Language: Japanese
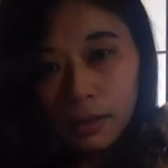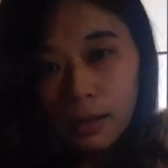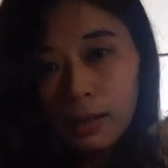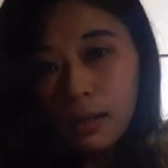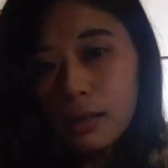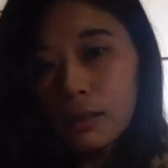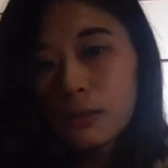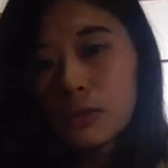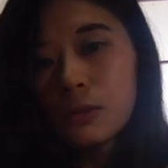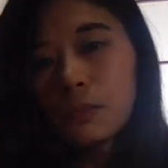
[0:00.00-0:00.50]

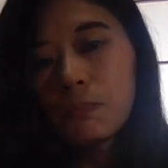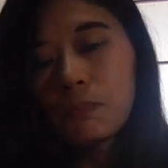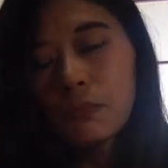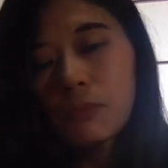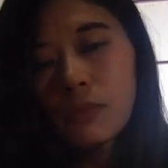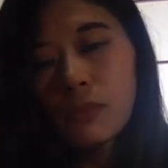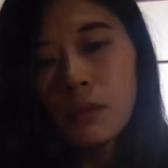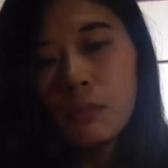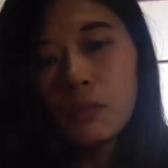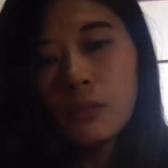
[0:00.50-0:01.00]
あの、
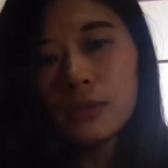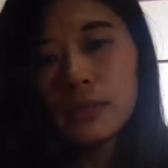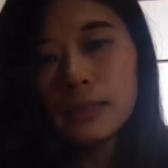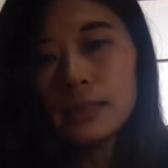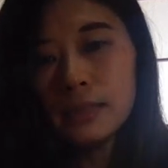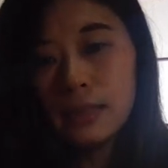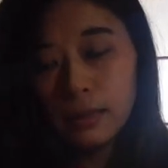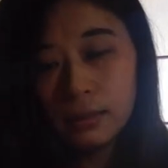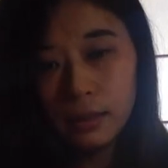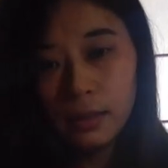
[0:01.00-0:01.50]
持
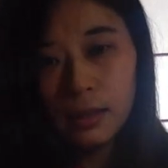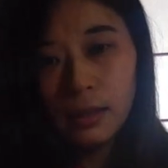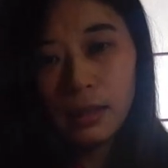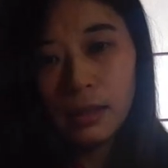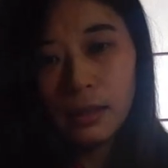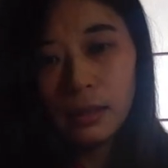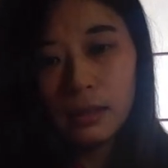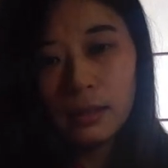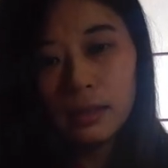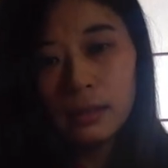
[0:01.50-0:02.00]
たせ
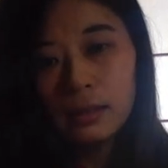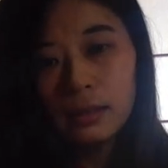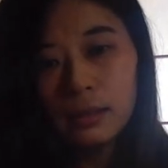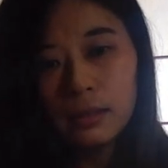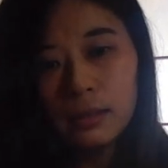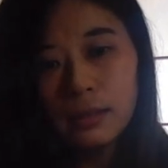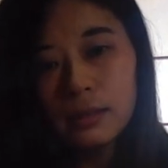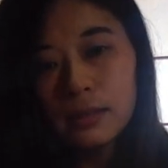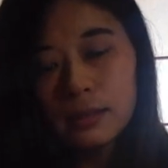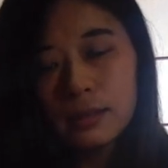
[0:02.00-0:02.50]
て、
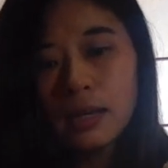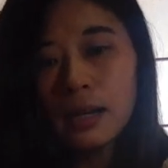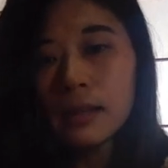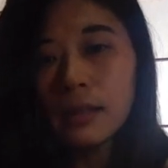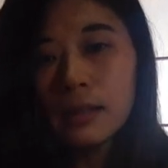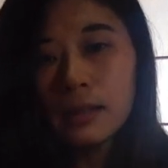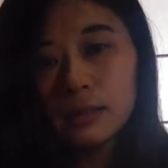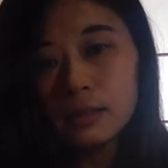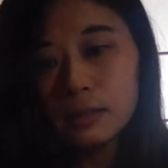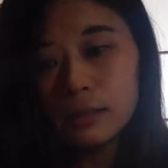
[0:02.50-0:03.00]
3
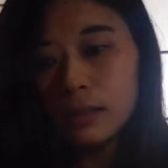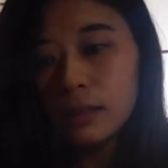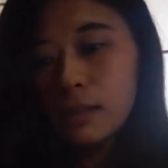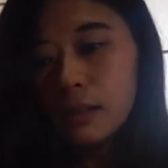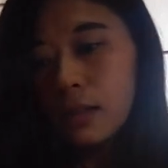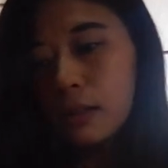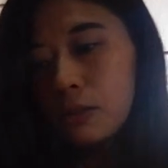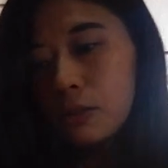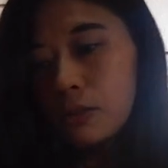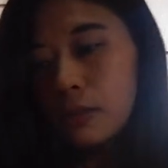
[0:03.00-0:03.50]
ヶ月に
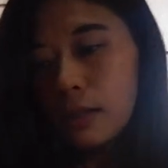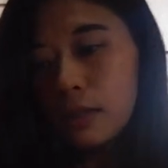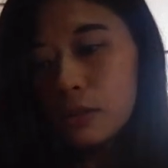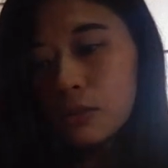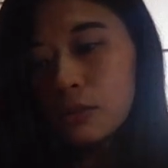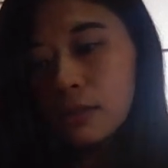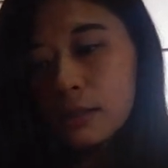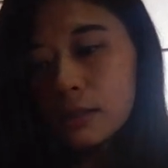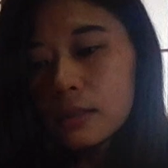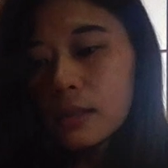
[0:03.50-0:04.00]
1回とか行
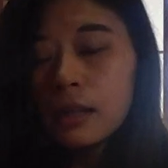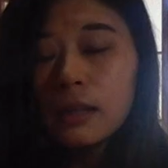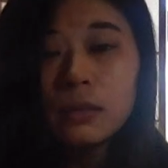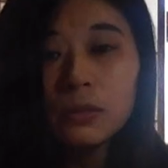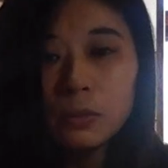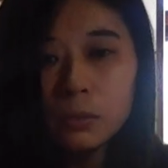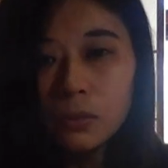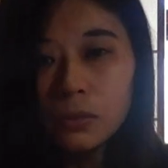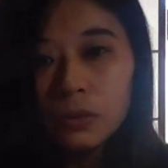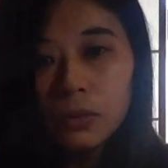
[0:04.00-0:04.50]
くんですけれ
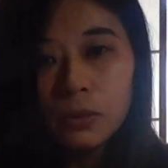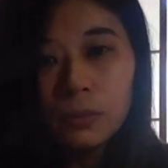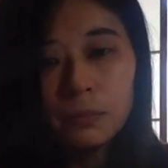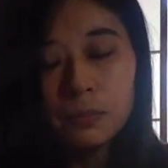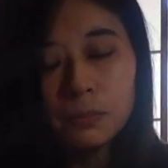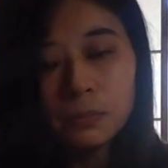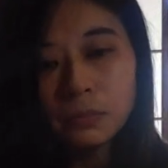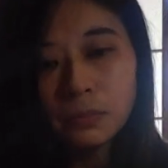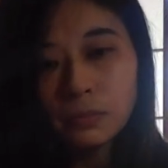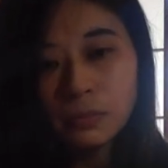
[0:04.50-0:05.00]
ども、
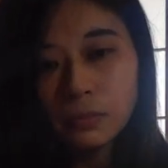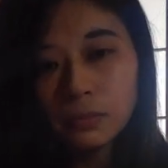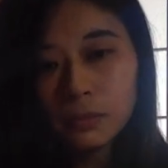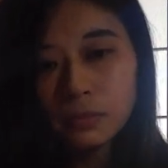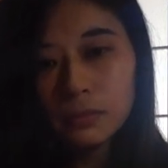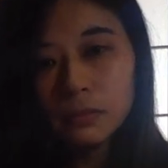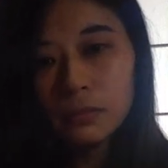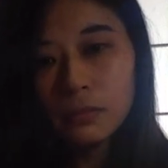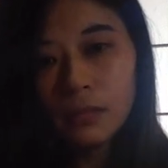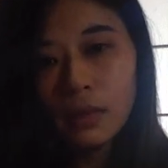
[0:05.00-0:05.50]

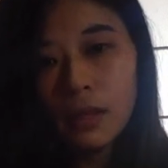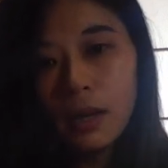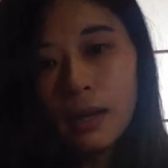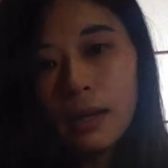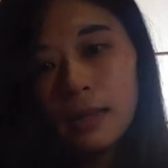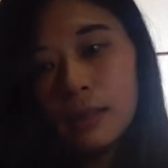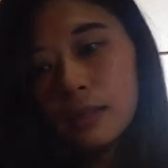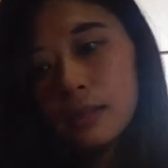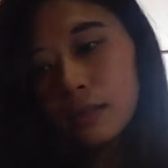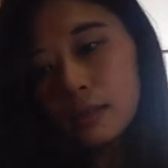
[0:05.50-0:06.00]

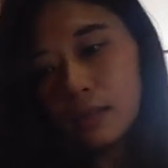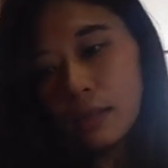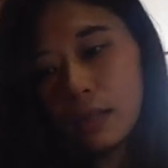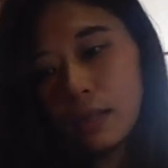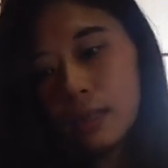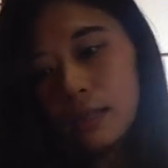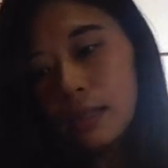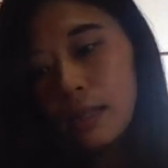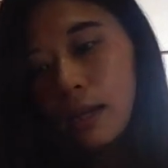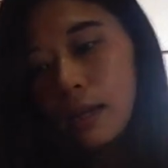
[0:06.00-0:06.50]
あれです
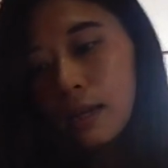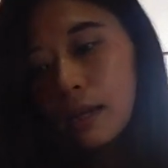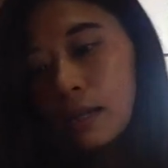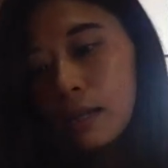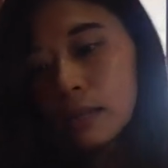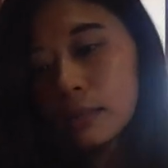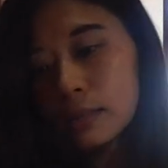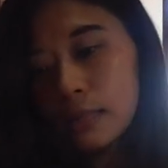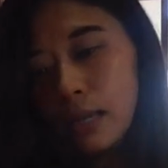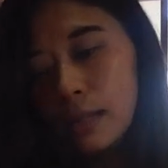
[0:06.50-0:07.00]
ね、田
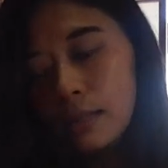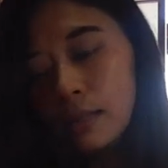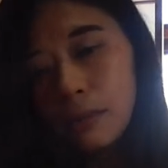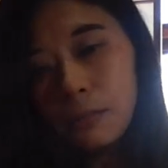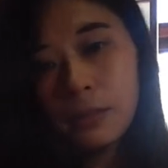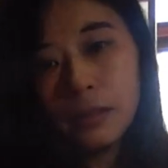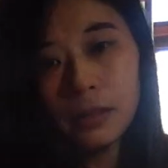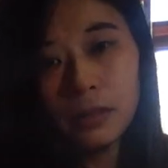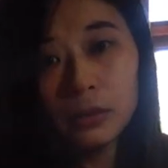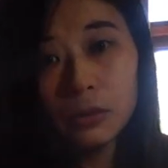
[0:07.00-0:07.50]
舎、埼
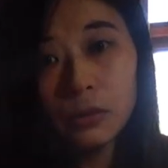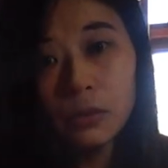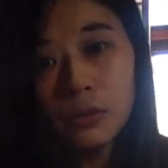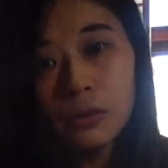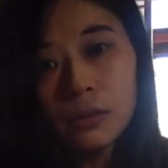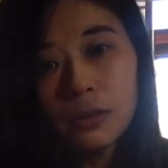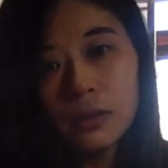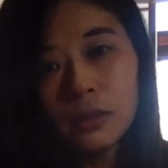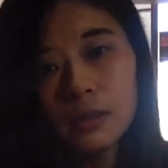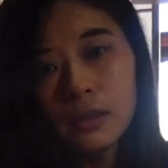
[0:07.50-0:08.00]
玉だ
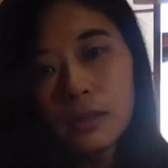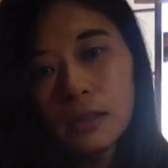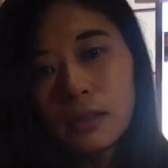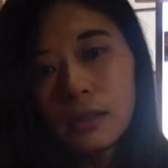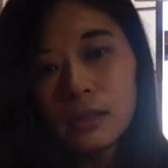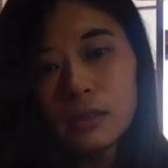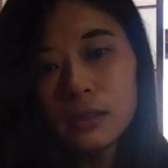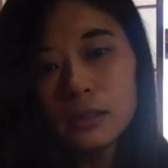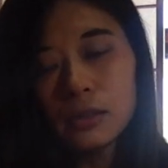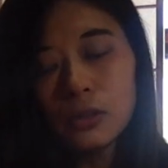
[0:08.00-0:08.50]
と、
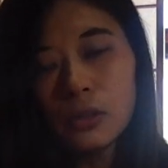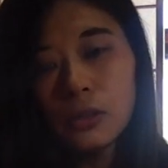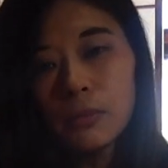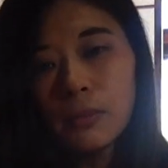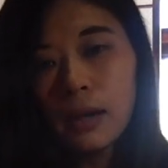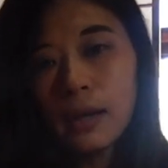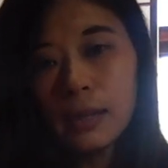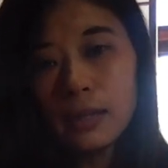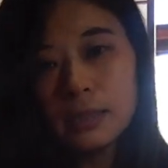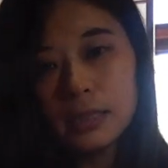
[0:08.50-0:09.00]
相
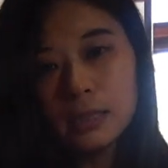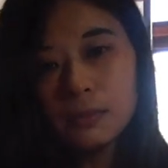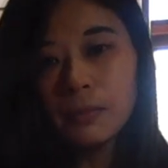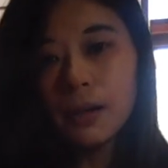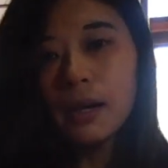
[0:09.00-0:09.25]
場が1